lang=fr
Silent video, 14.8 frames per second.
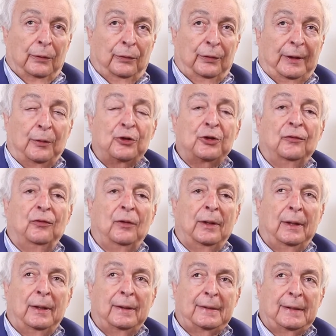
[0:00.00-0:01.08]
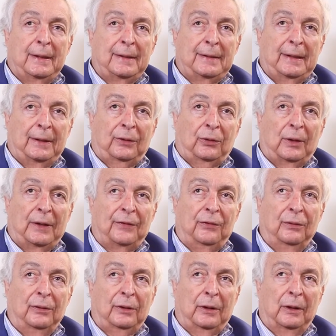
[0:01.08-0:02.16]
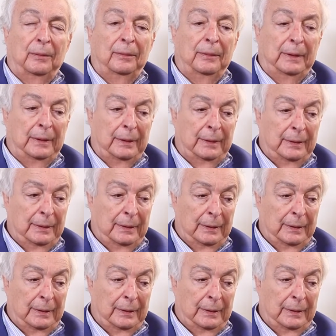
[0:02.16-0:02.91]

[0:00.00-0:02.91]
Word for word: Tout d'abord, je vois cette relation comme, euh,